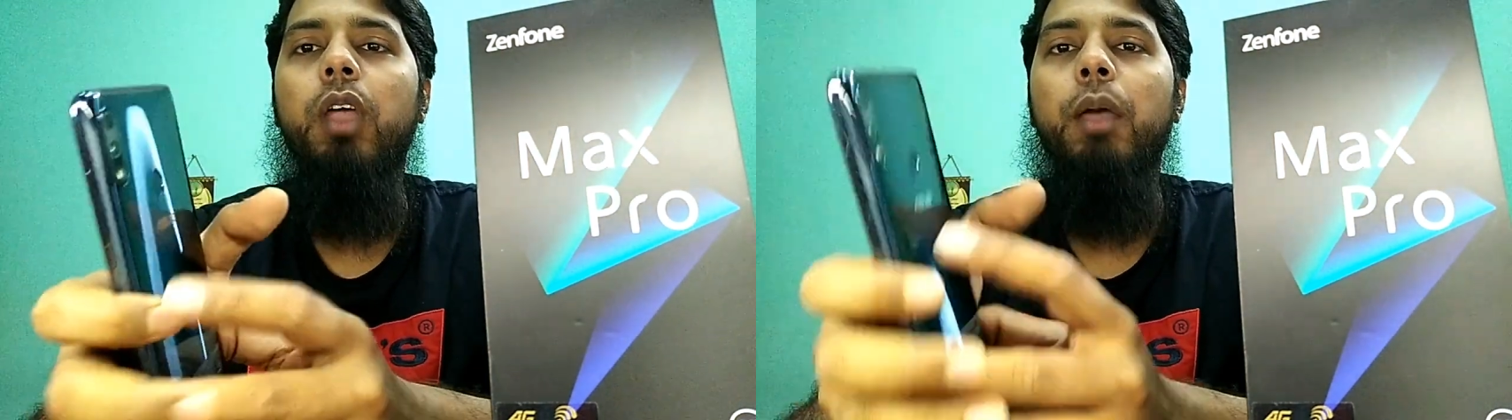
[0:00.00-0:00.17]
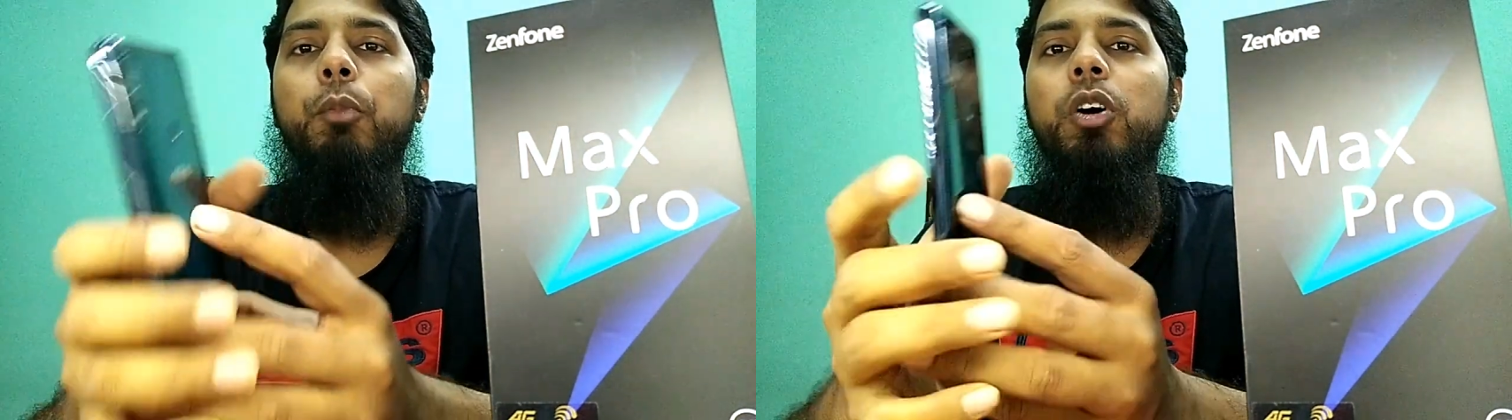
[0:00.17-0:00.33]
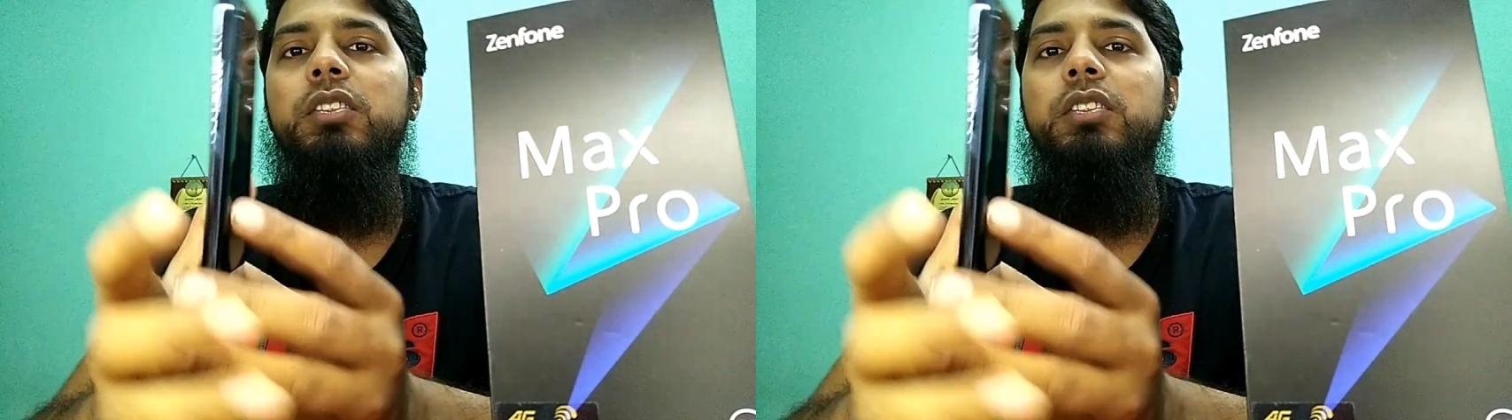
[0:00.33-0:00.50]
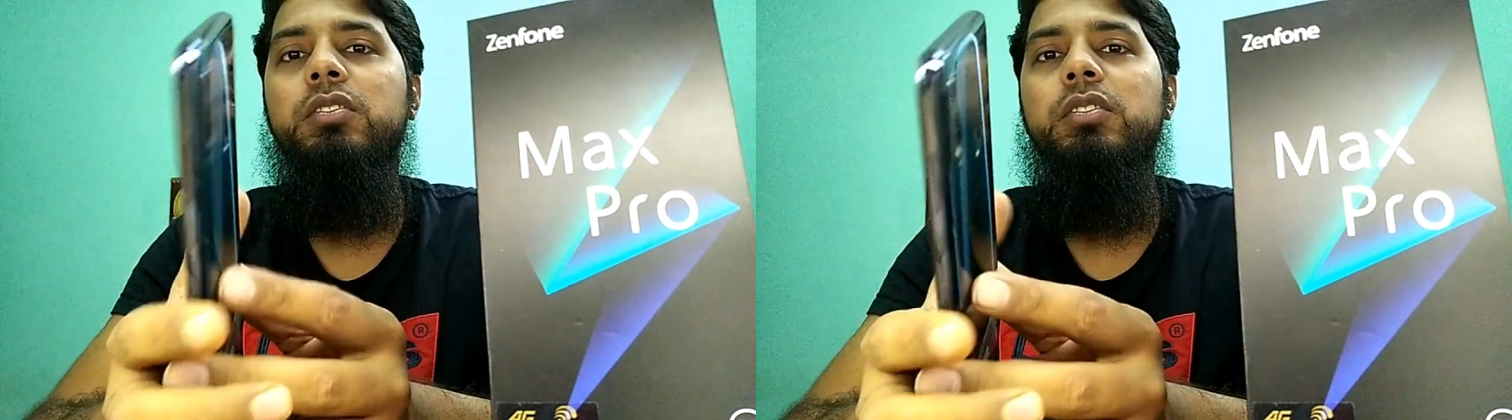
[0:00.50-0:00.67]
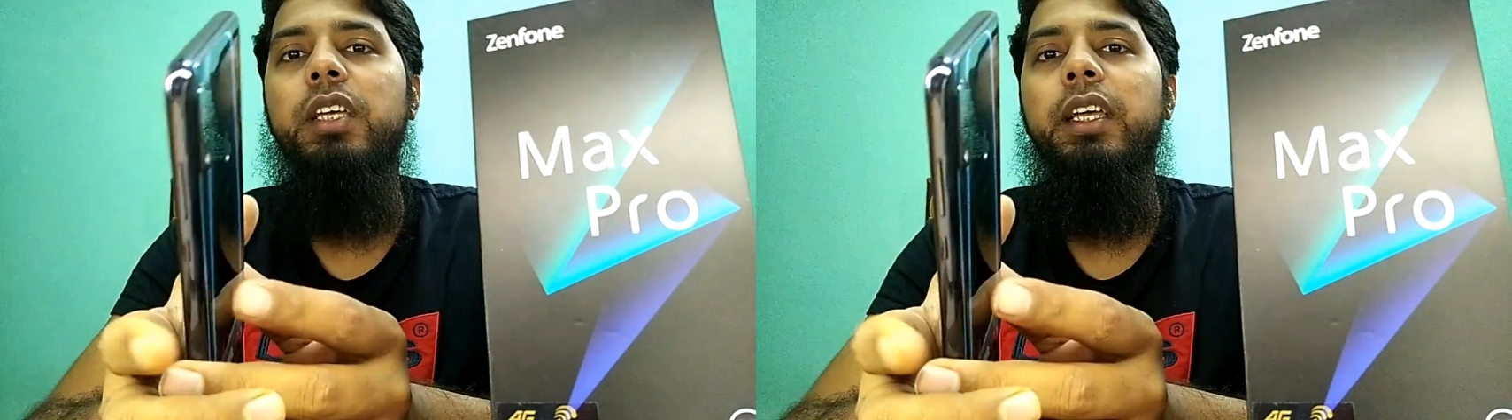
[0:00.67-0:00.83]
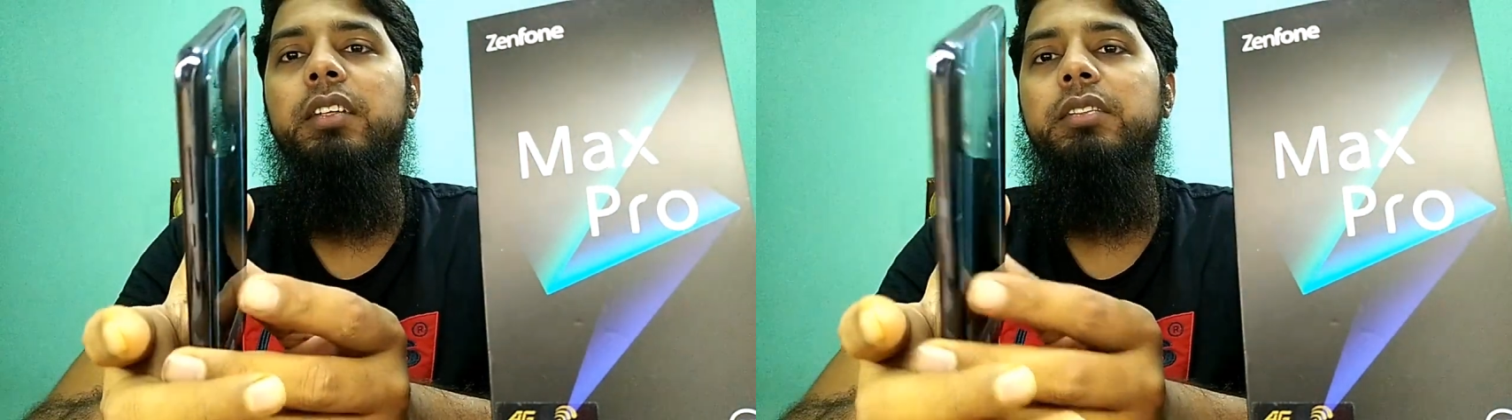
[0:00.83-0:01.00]
এম ওয়ান
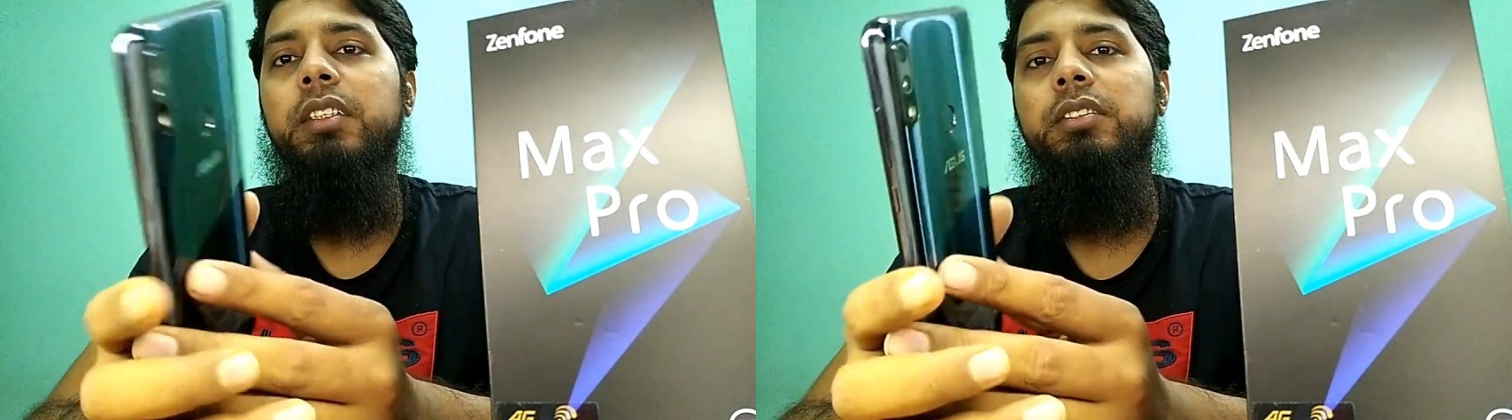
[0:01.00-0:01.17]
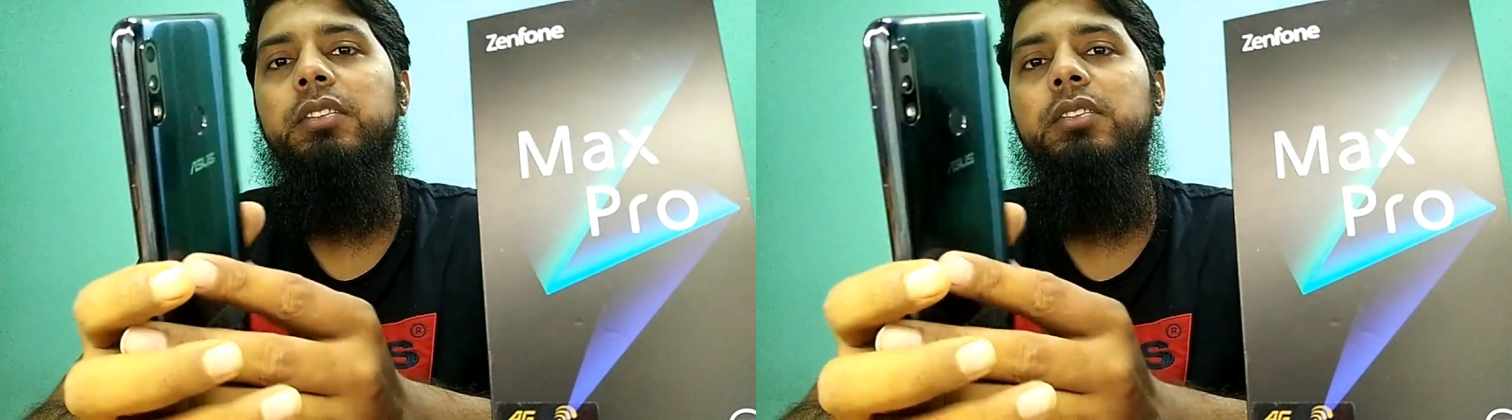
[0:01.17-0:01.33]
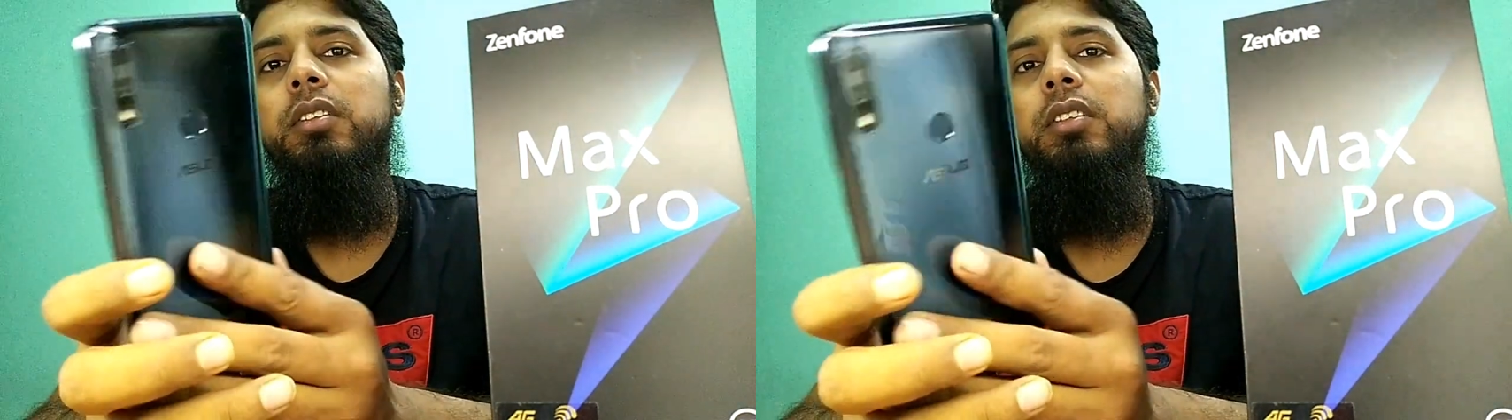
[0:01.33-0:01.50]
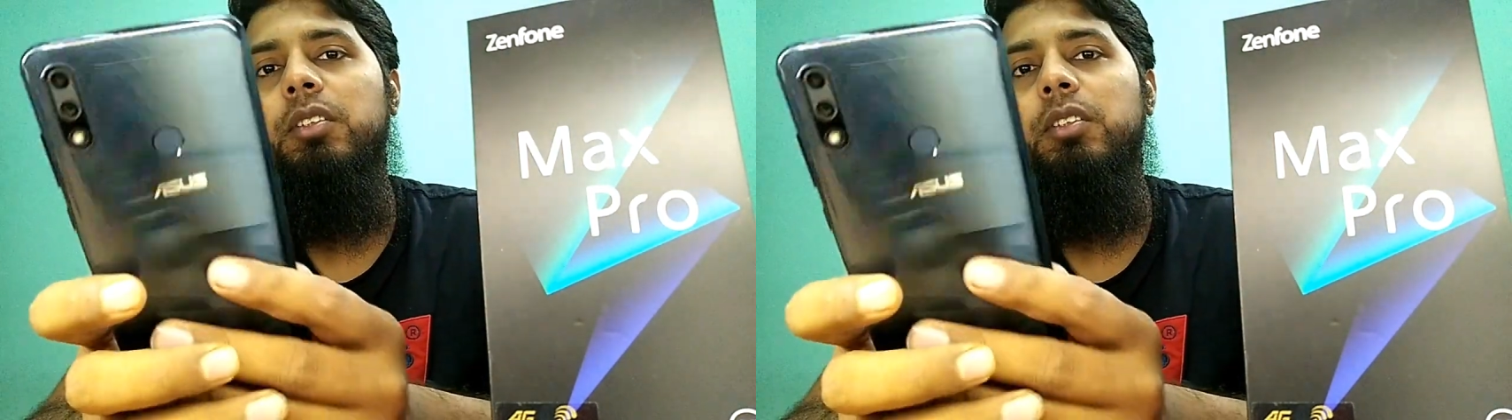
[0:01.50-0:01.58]
এর সাকসেসর